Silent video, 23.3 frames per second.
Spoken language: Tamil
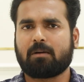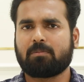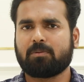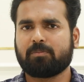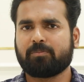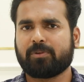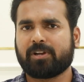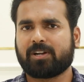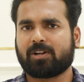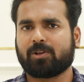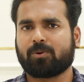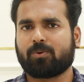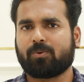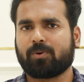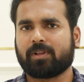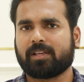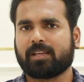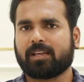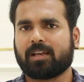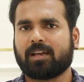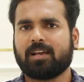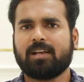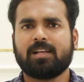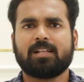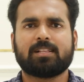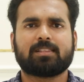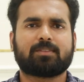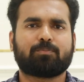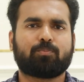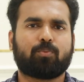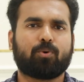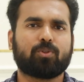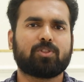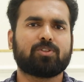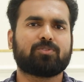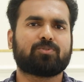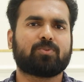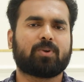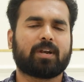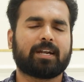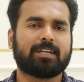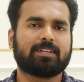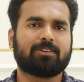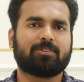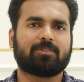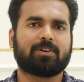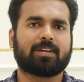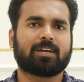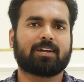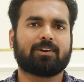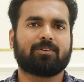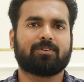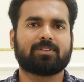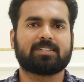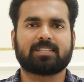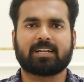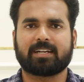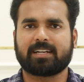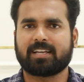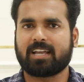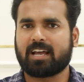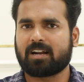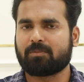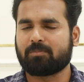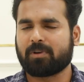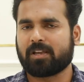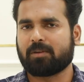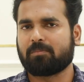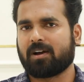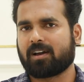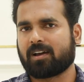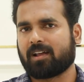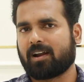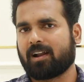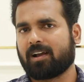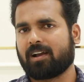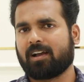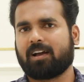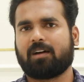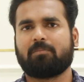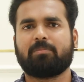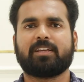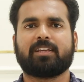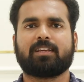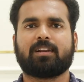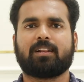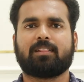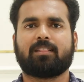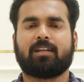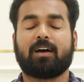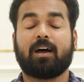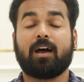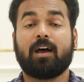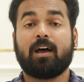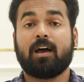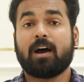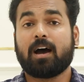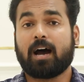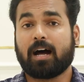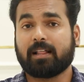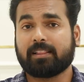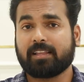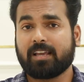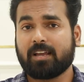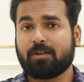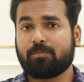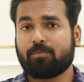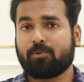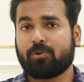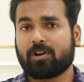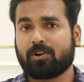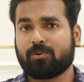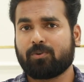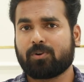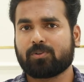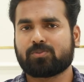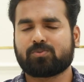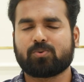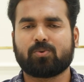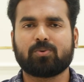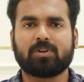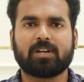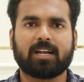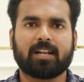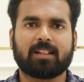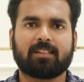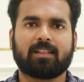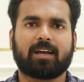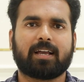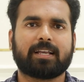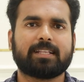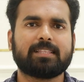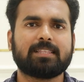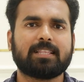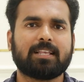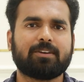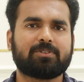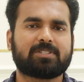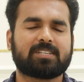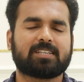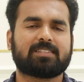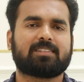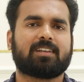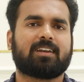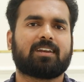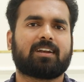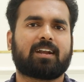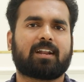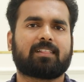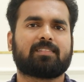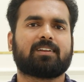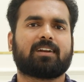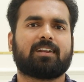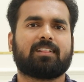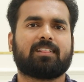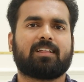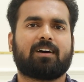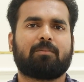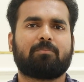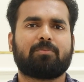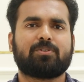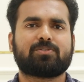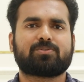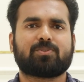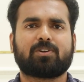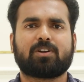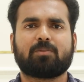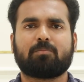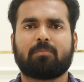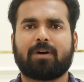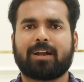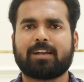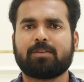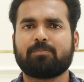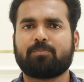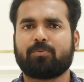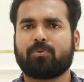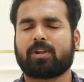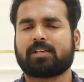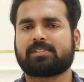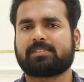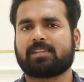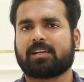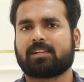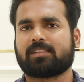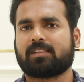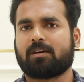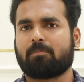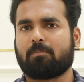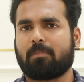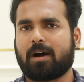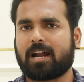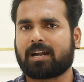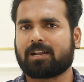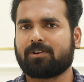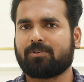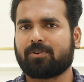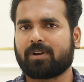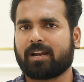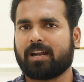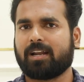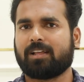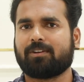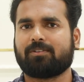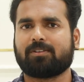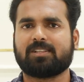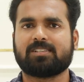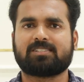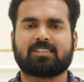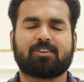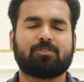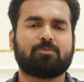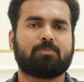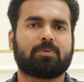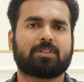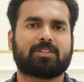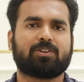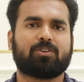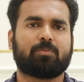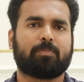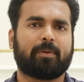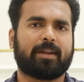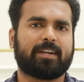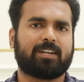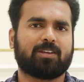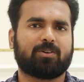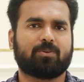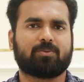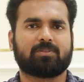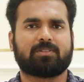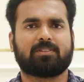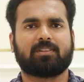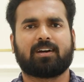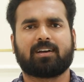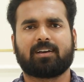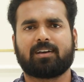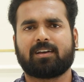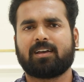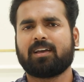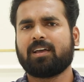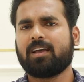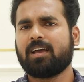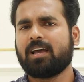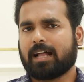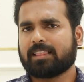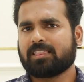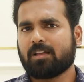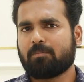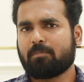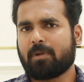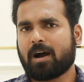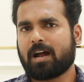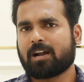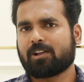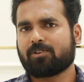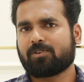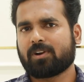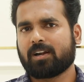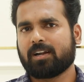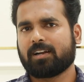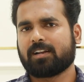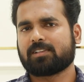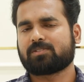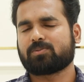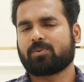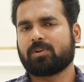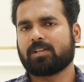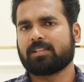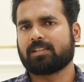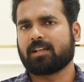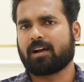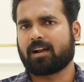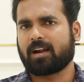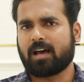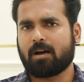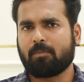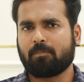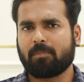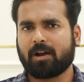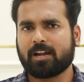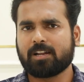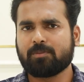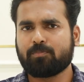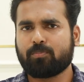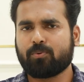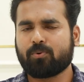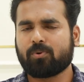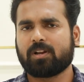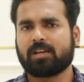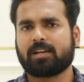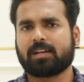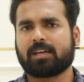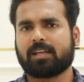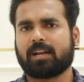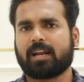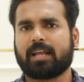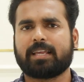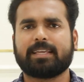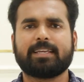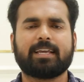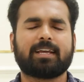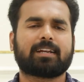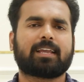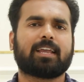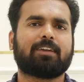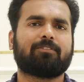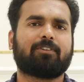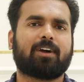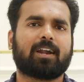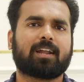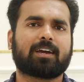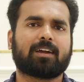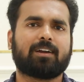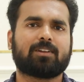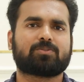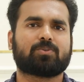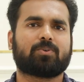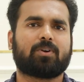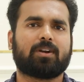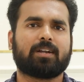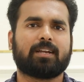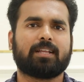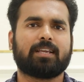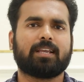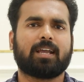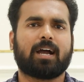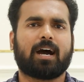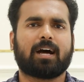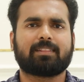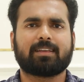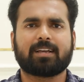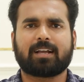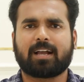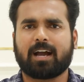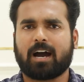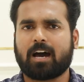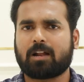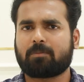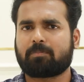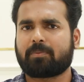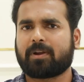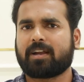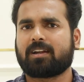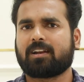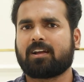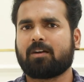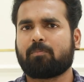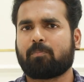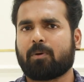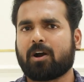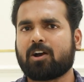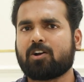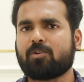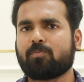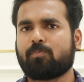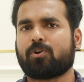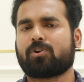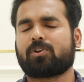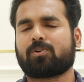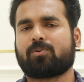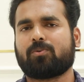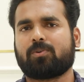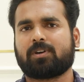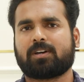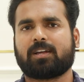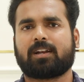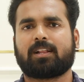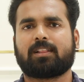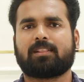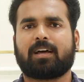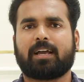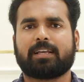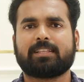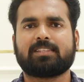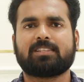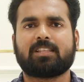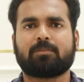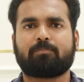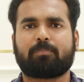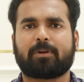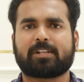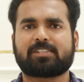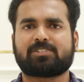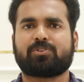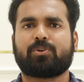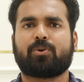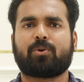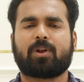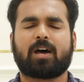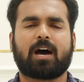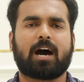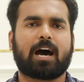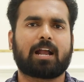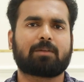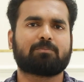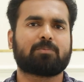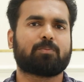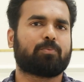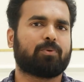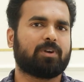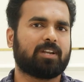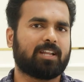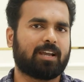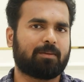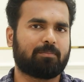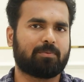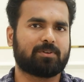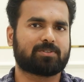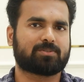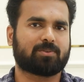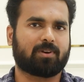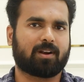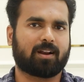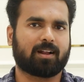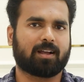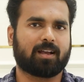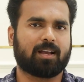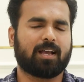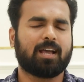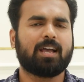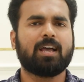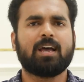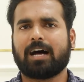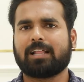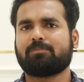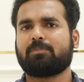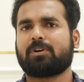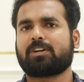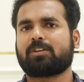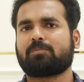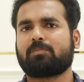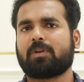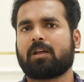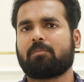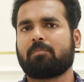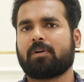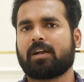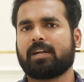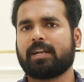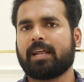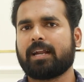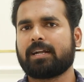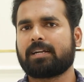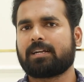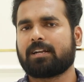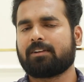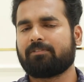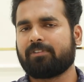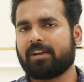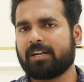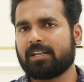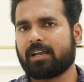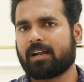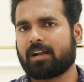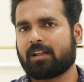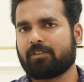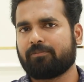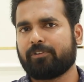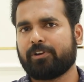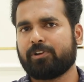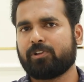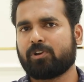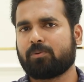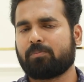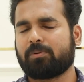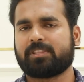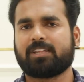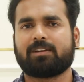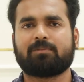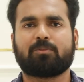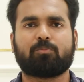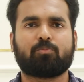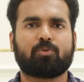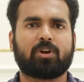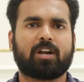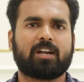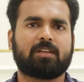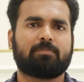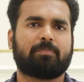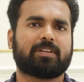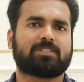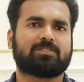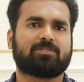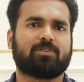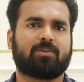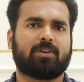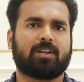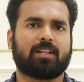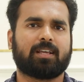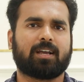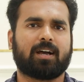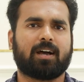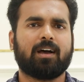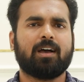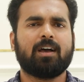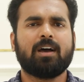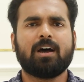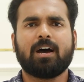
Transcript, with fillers: லாபம் ஈட்டக்கூடிய பொதுத்துறை நிறுவனங்கள் வந்து தனியார் மயமாக்குறாங்க அப்படிங்கிறது தான் அதே போன்ற ஒரு சூழ்நிலை தான் இந்த விஷயத்தில் நடந்திருக்குது அப்படின்னு சொல்லிட்டு மணிப்பூரை சேர்ந்த மாணவர்களே வந்து சமீபத்தில் ஒரு பேட்டி கொடுத்திருந்தாங்க அந்த மாணவர்கள் என்ன சொல்லியிருந்தாங்கன்னா மணிப்பூரில் இருக்கிற இயற்கை வளங்களை சுரண்டி அதை கார்பரேட்டுக்கு பங்கு போட்டு கொடுக்கறது தான் இந்த பிரச்சனையோட ஆரம்ப புள்ளி அப்படின்னு சொல்கிறாங்க அது மட்டும் இல்லாமல் நேற்று வெளியான வீடியோ பற்றி நம்ம முன்னாடி பேசணும் இல்லையா